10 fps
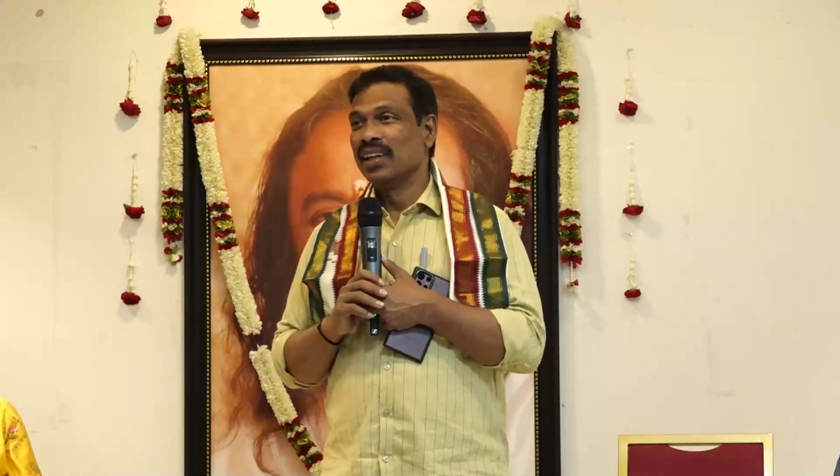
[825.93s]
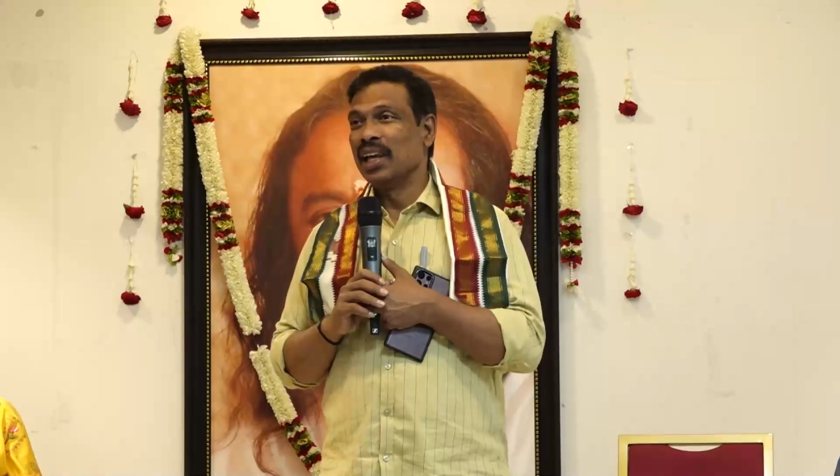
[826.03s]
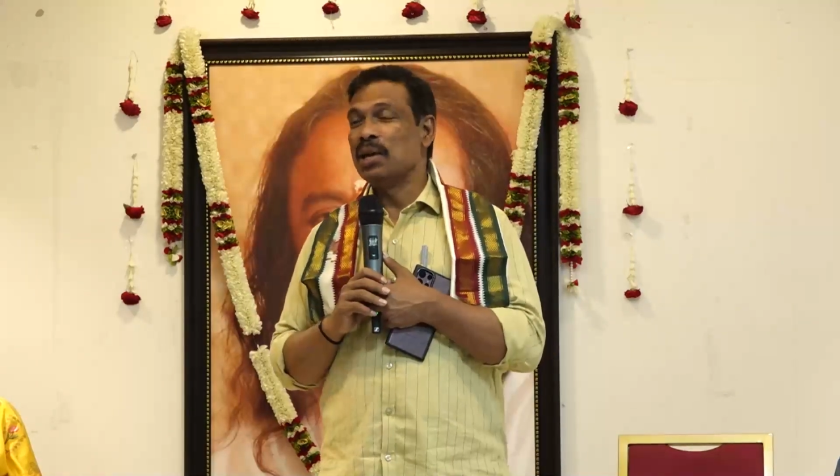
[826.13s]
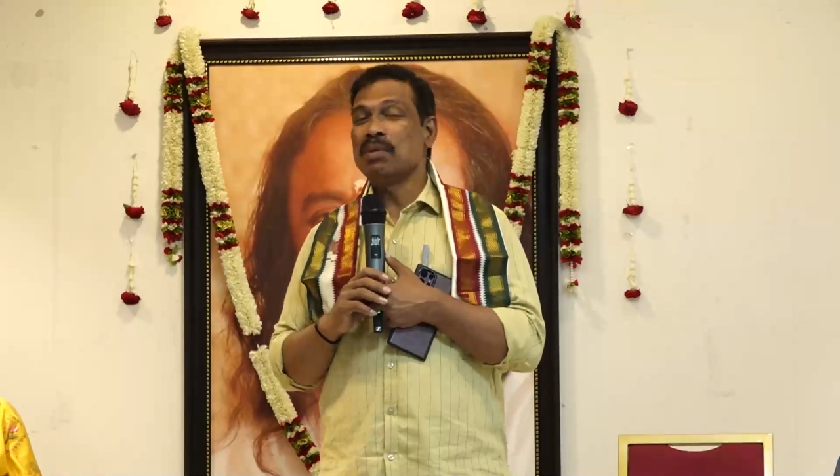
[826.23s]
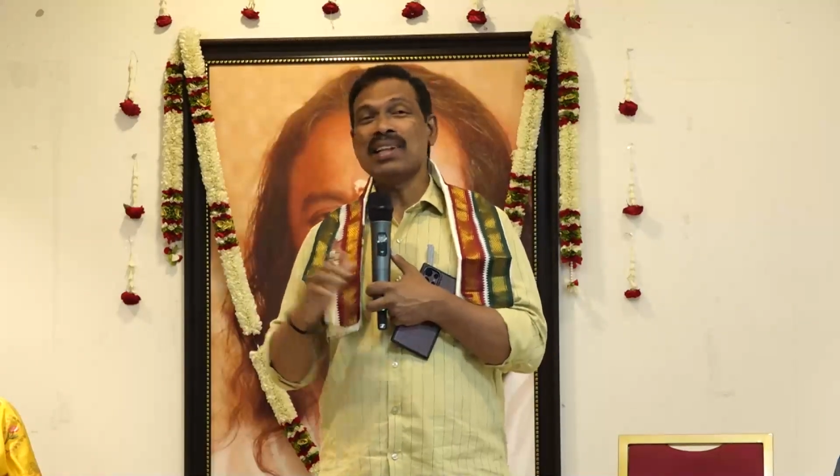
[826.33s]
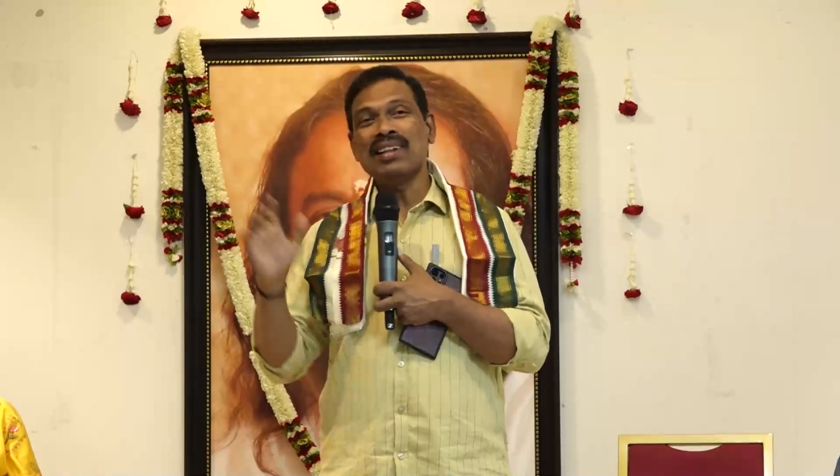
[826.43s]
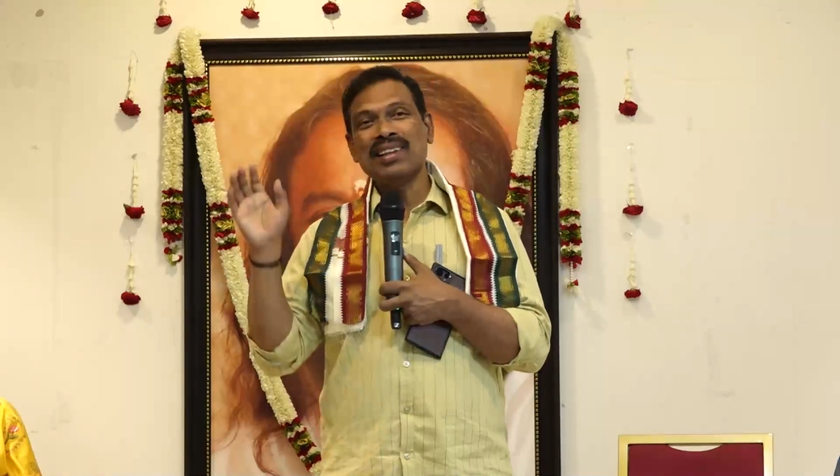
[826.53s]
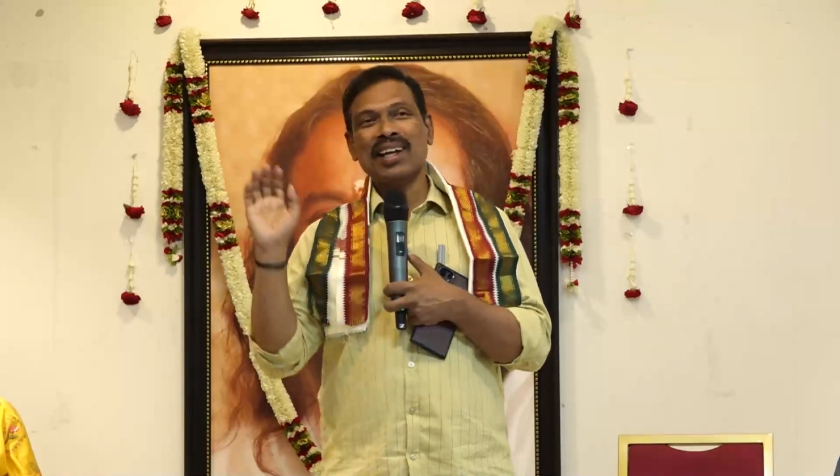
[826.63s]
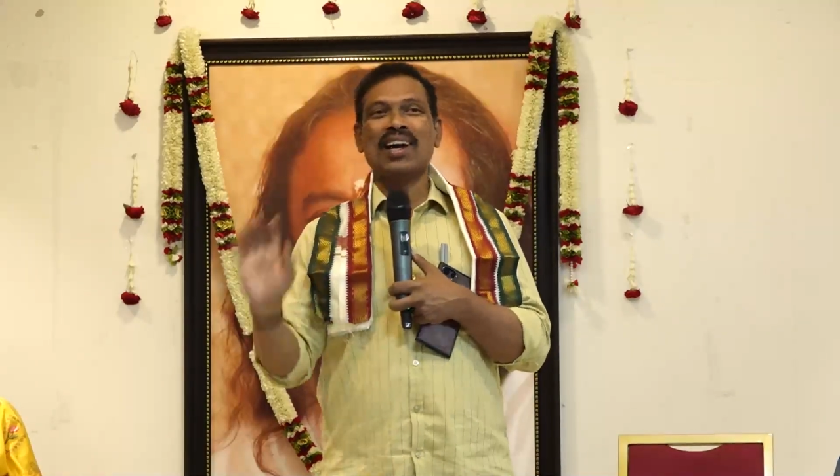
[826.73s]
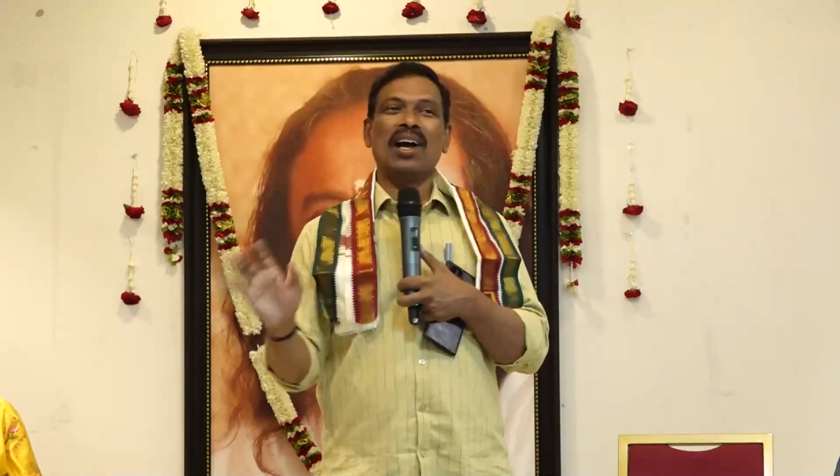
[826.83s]

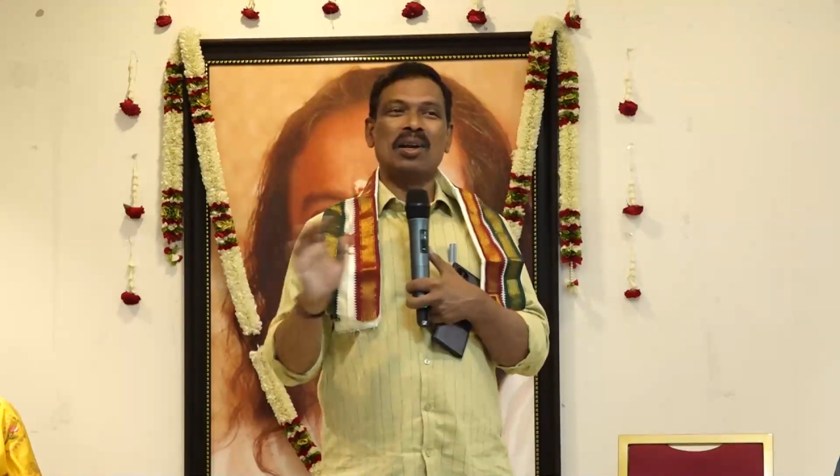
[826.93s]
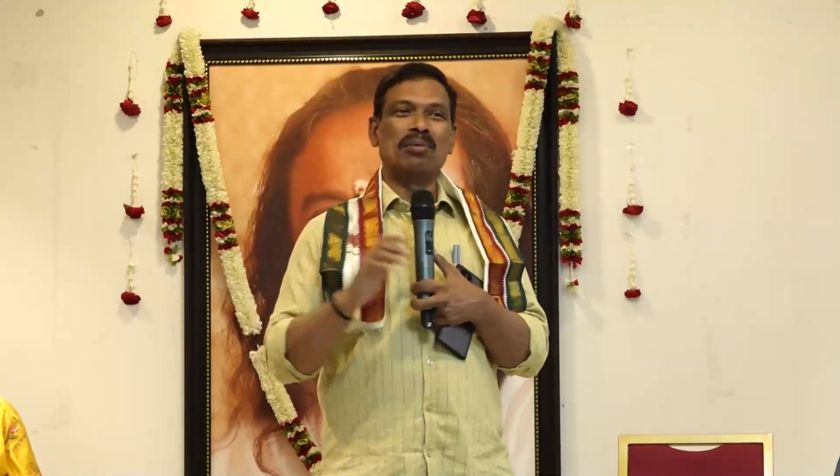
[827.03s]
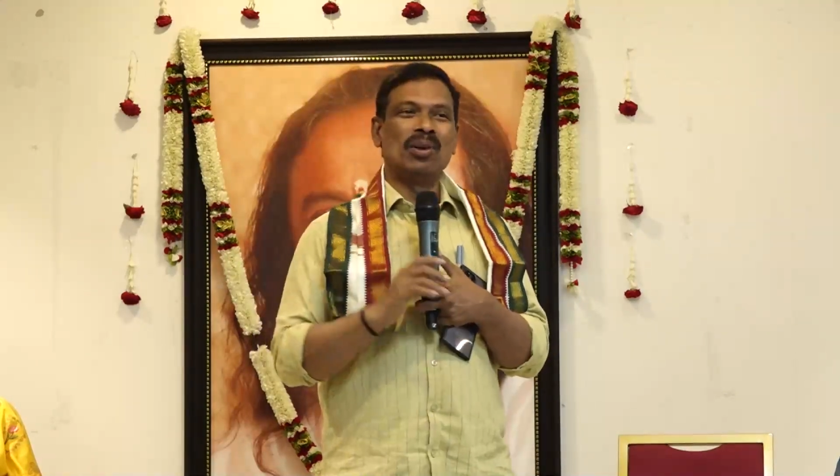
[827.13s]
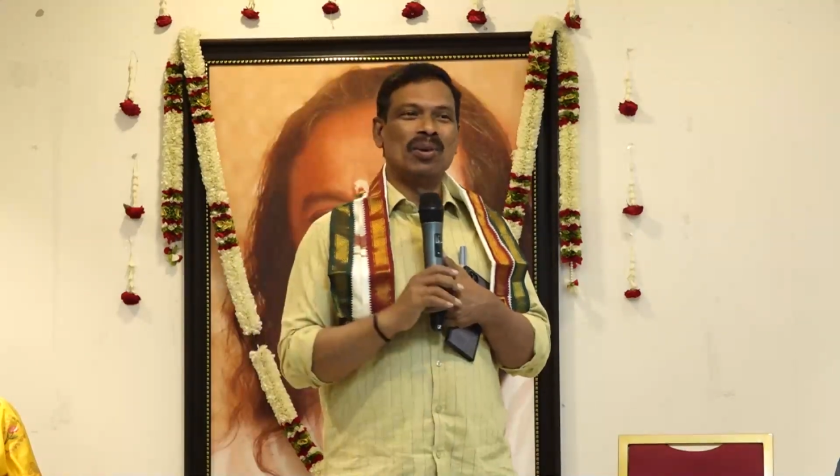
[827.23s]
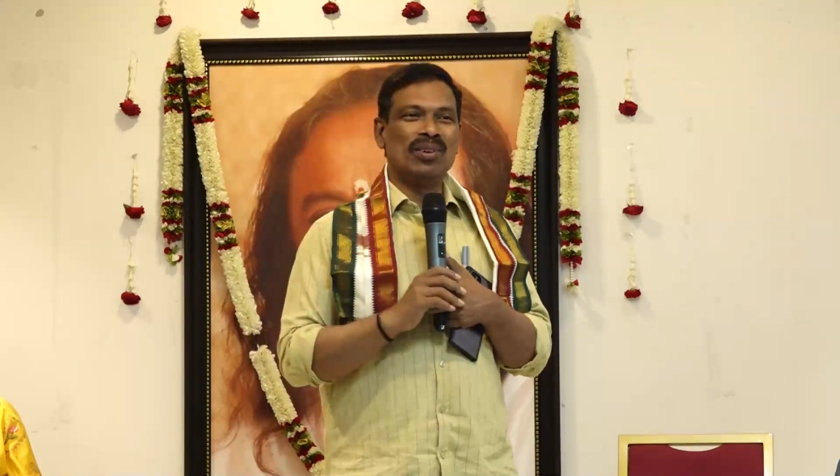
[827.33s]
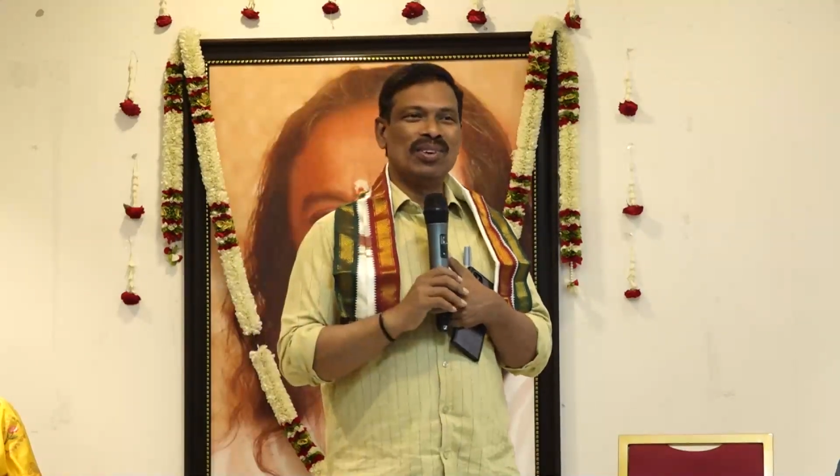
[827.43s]
హేమంత కాలంలో